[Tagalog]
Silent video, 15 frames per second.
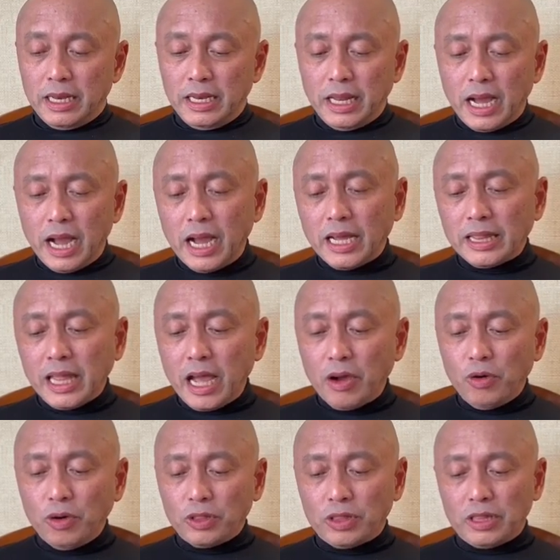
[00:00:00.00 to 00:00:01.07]

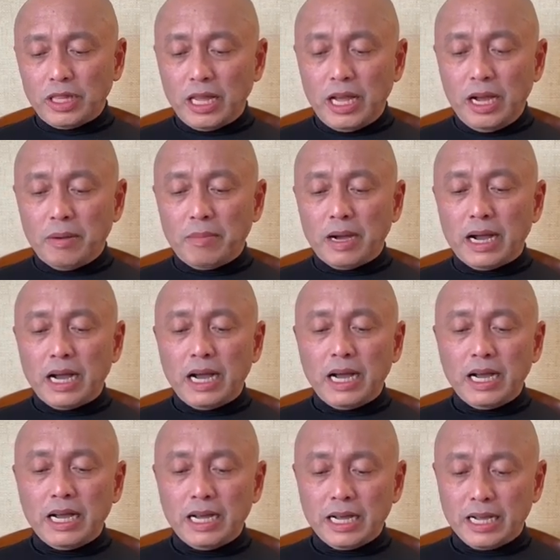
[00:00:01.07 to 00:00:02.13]
Nakakatakot ang mga
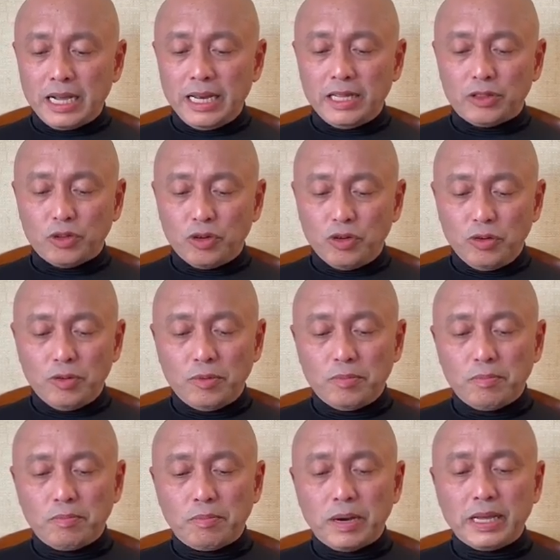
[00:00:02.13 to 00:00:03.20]
ganitong
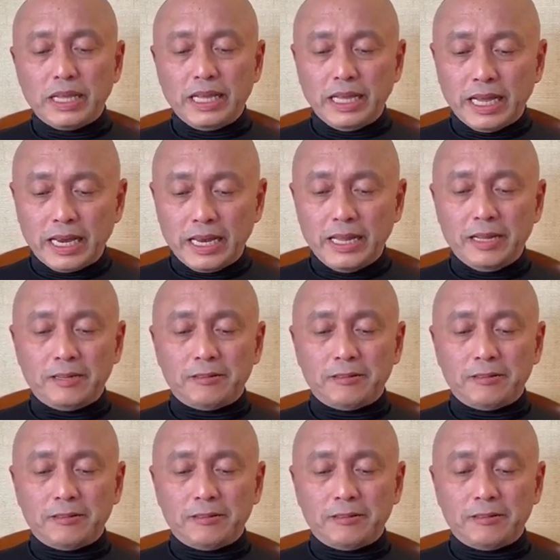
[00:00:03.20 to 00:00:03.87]
pangyayari.